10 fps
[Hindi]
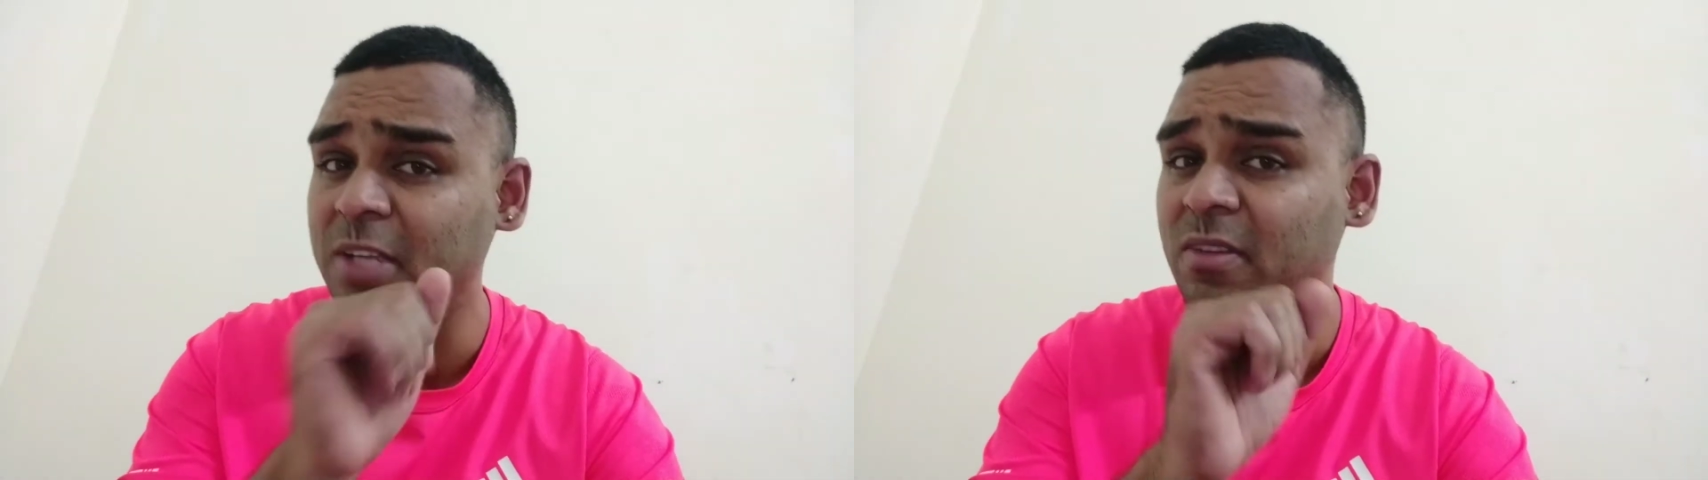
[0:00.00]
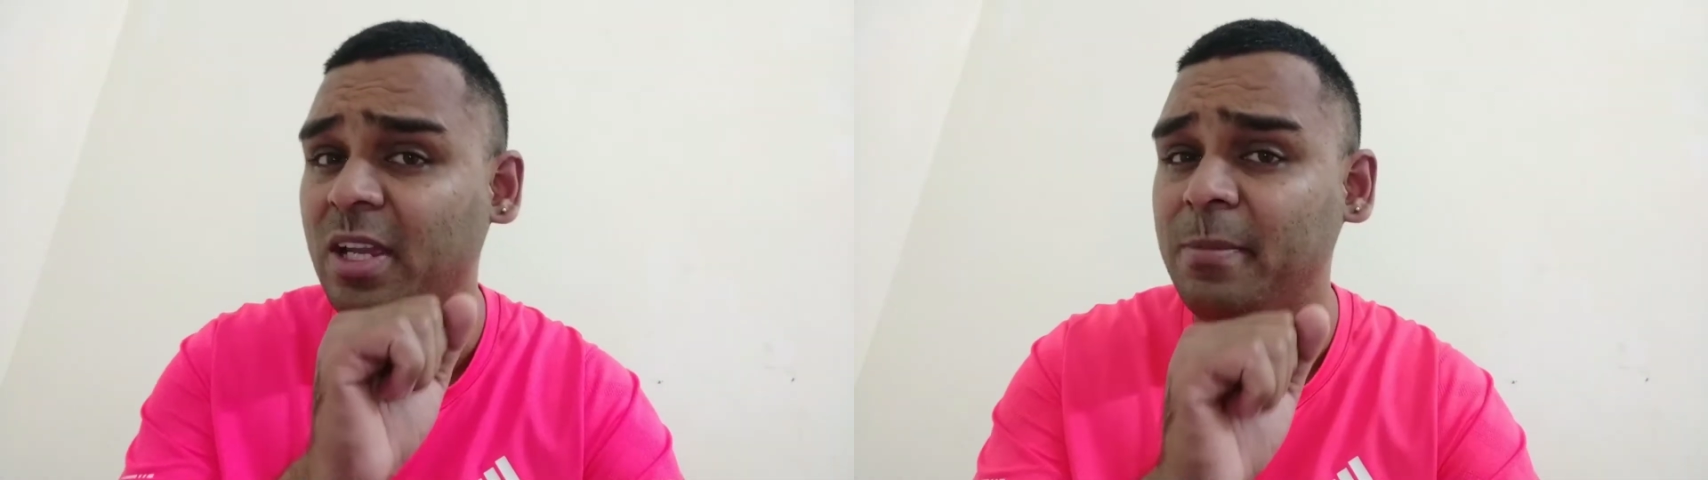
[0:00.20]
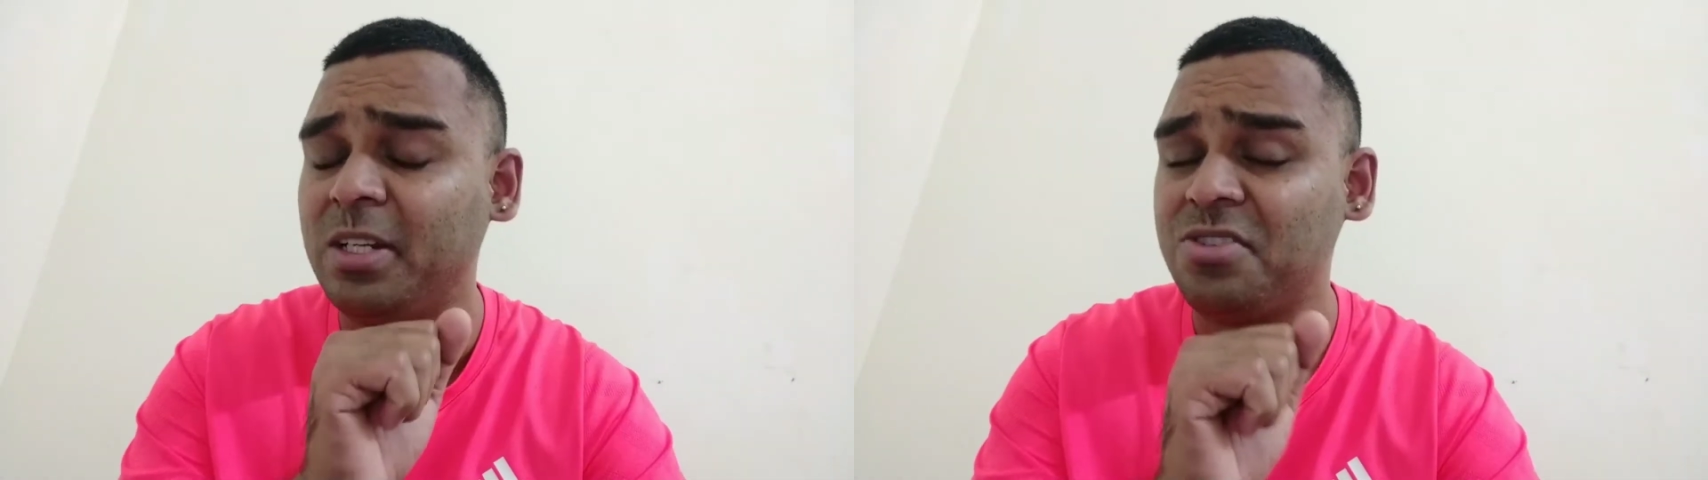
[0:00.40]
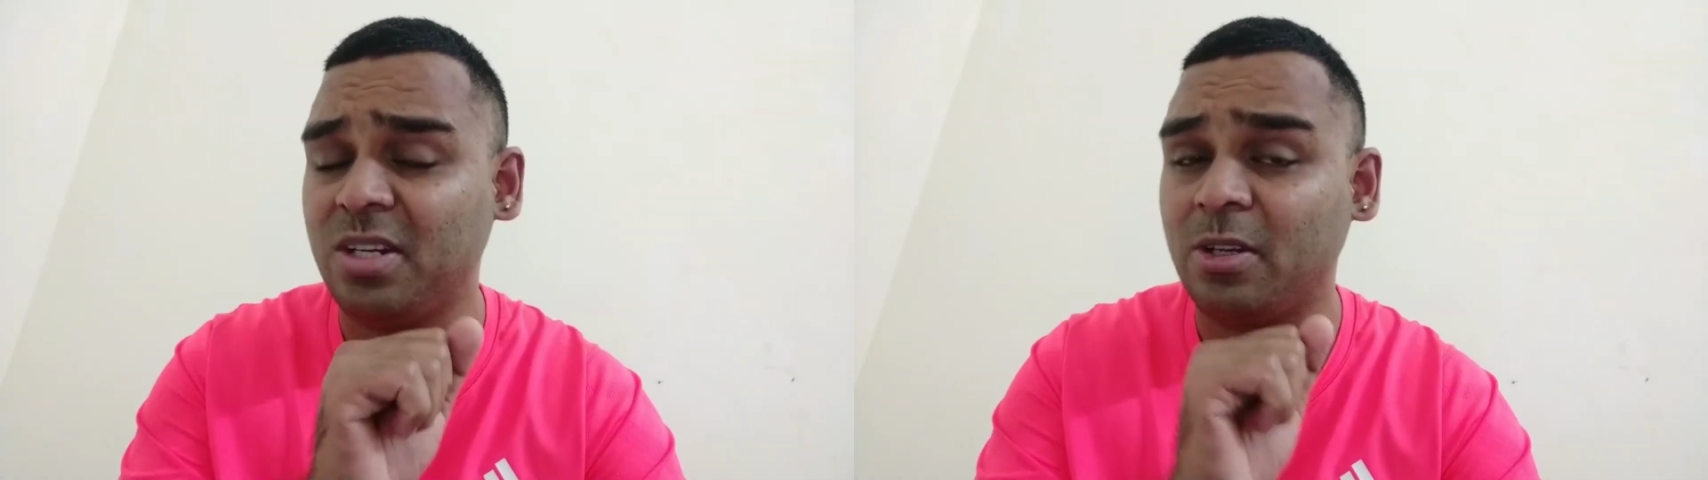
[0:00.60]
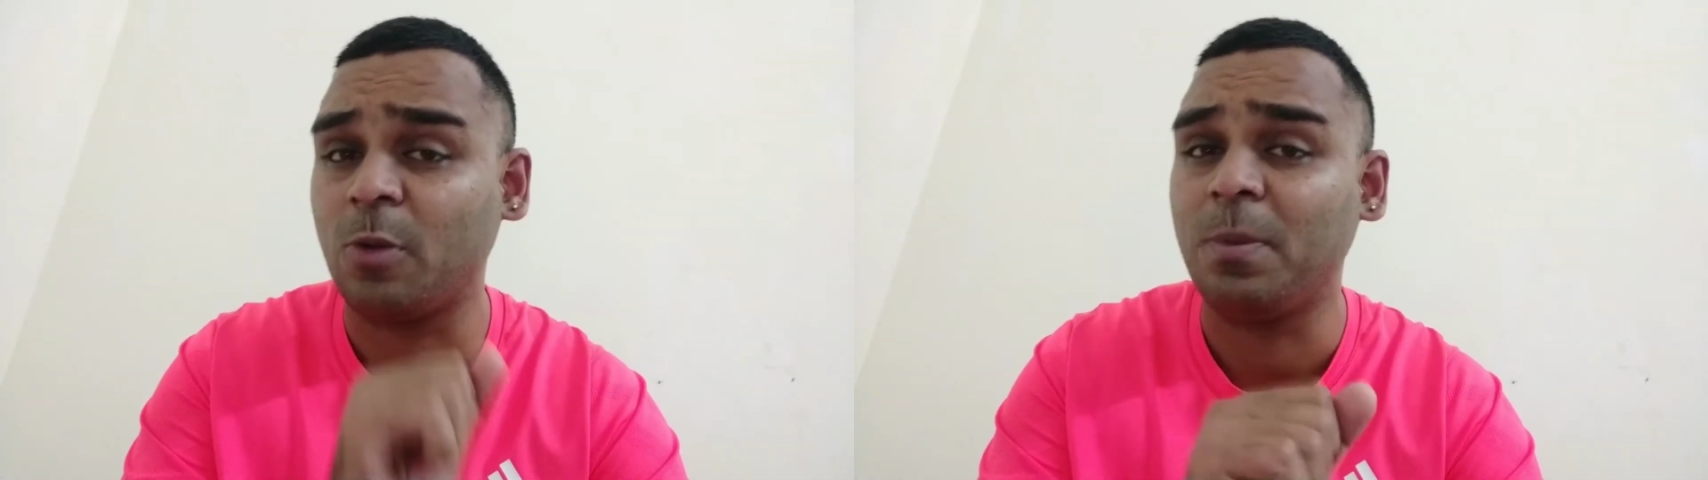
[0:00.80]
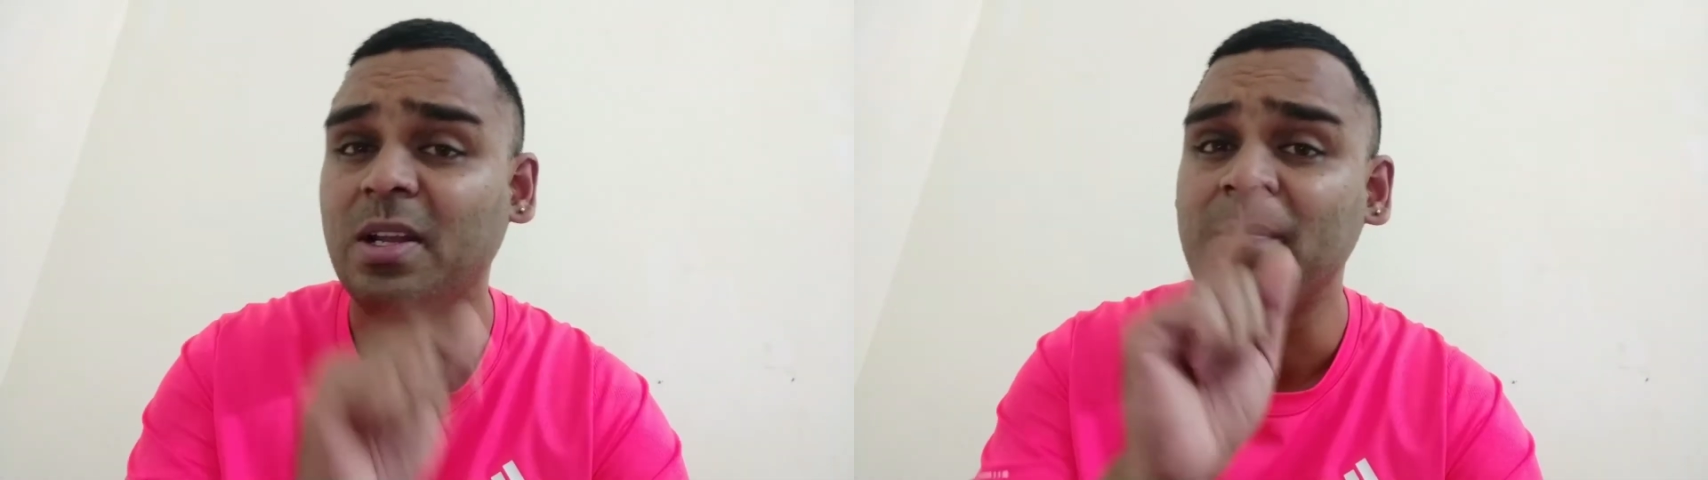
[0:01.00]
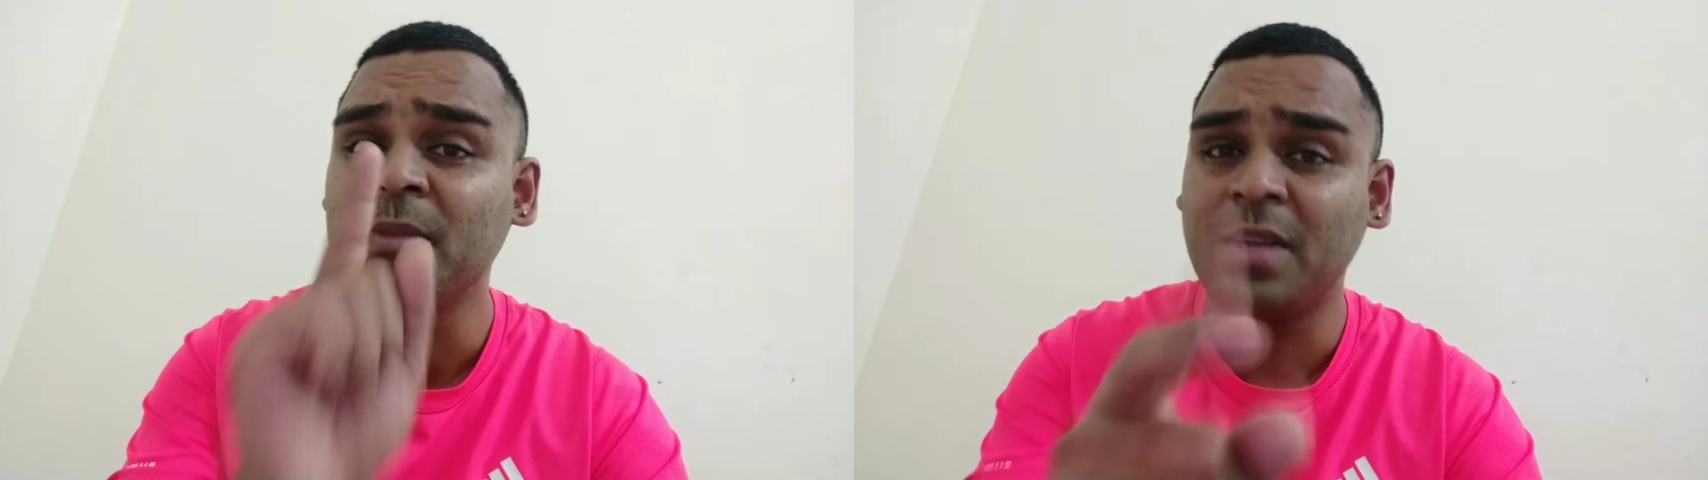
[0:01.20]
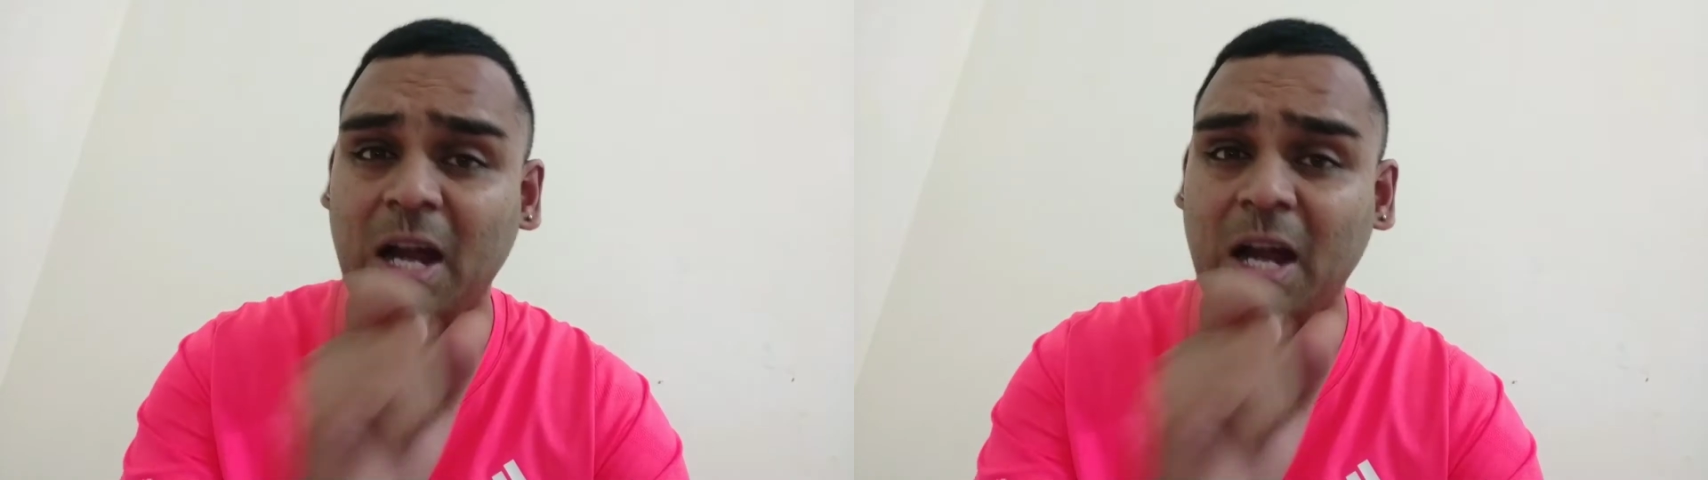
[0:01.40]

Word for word: पड़ी हुई है मेरे चैनल के ऊपर